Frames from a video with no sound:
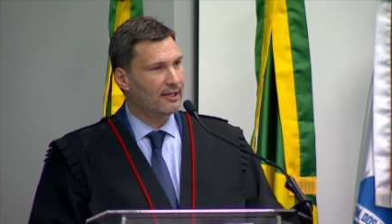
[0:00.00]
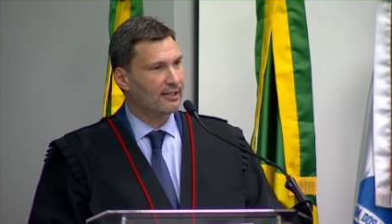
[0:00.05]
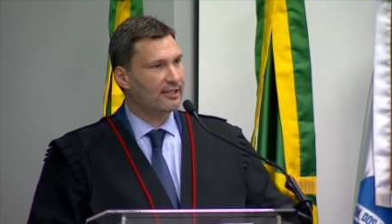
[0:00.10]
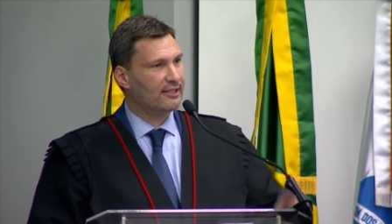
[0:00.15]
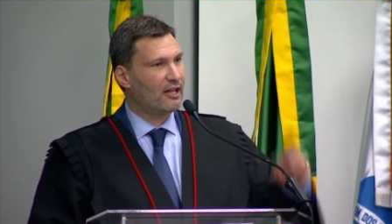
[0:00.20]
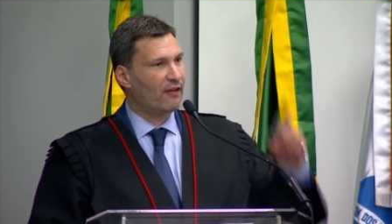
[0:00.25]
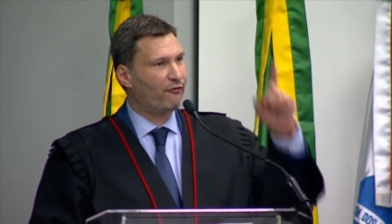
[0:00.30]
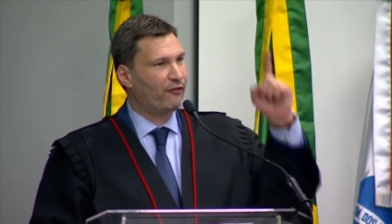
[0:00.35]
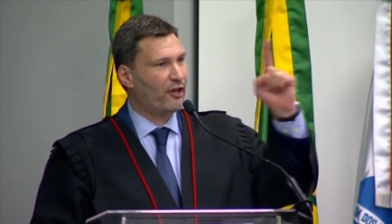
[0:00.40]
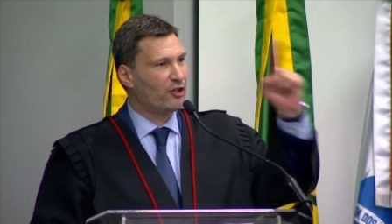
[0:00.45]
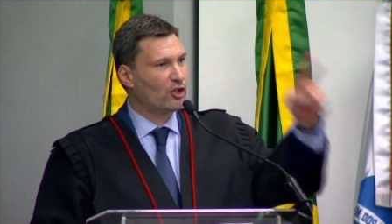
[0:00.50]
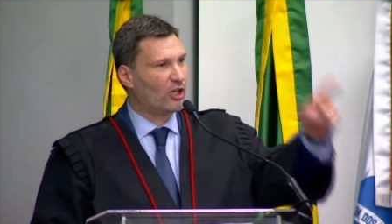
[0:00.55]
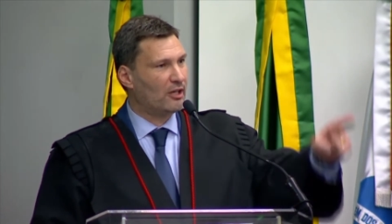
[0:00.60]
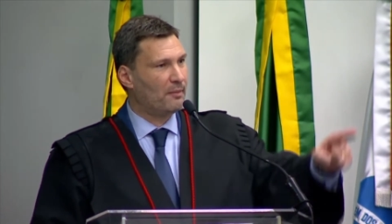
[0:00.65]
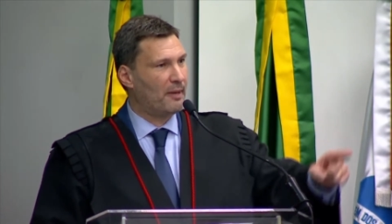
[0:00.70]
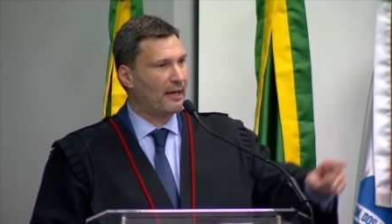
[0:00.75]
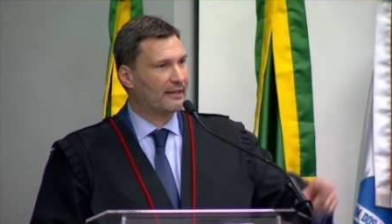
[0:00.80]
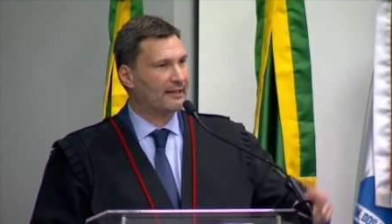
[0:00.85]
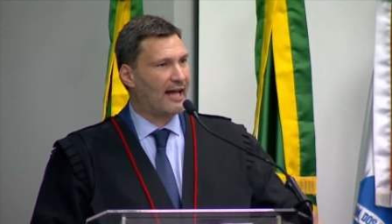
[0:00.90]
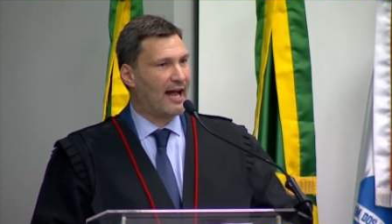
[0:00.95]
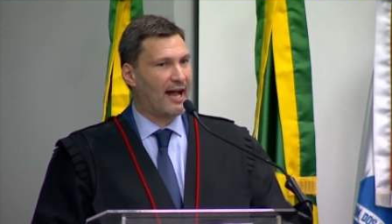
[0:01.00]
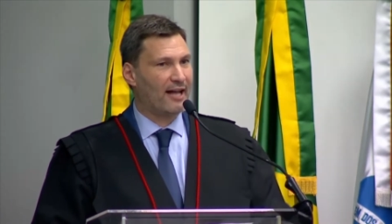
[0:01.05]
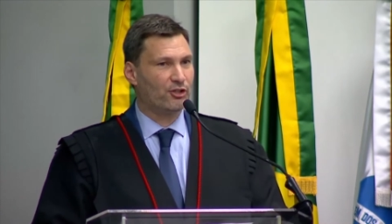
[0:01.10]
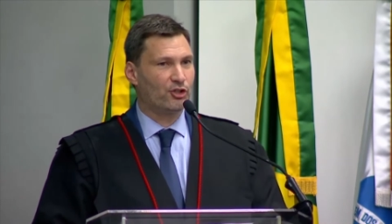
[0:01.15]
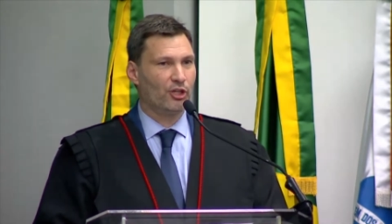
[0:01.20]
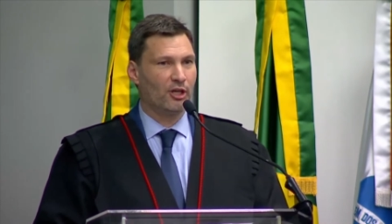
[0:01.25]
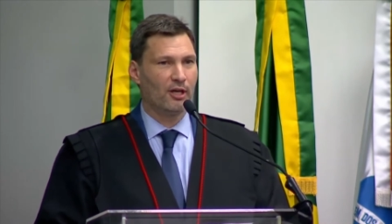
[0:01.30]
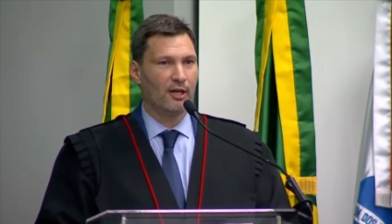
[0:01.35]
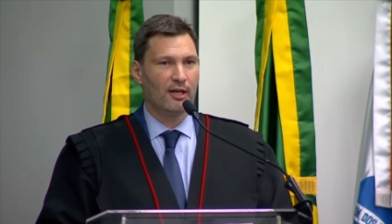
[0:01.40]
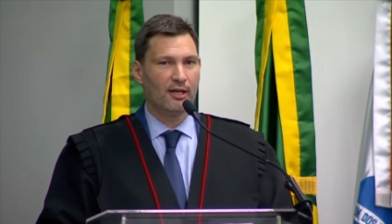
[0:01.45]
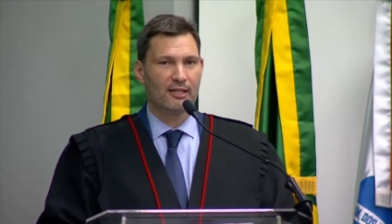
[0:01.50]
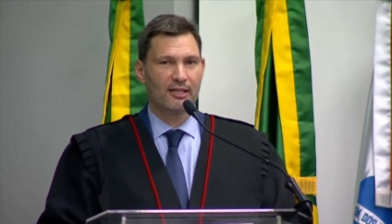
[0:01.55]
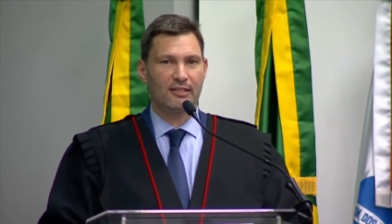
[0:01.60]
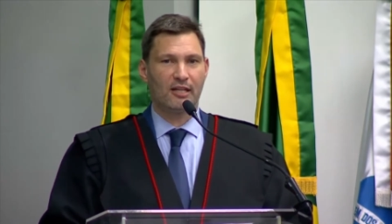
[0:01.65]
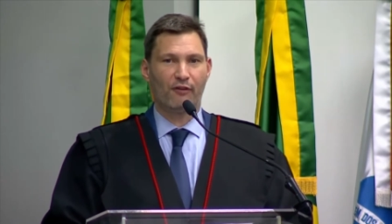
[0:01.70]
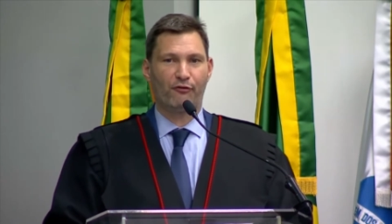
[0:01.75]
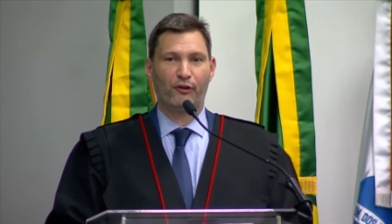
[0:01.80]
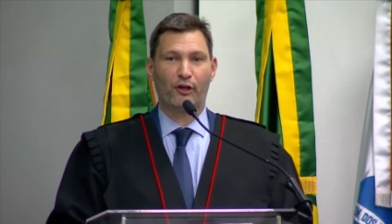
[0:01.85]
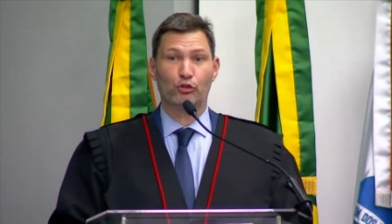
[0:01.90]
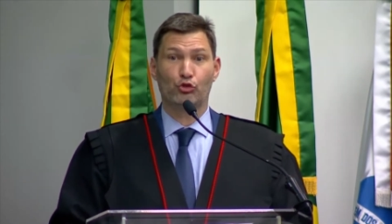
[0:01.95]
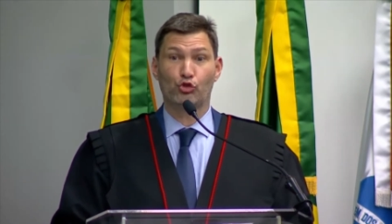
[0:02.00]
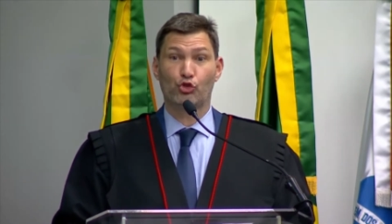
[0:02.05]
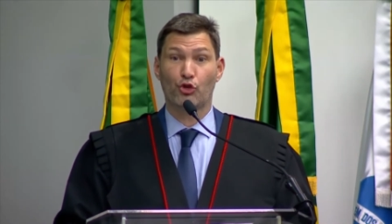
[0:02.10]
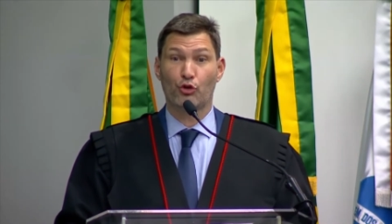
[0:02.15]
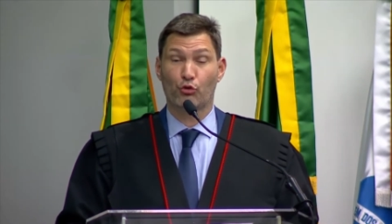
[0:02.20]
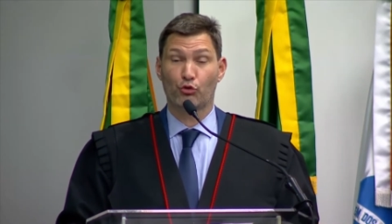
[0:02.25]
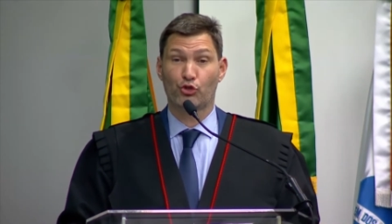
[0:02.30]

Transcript: que defende a liberdade, que defende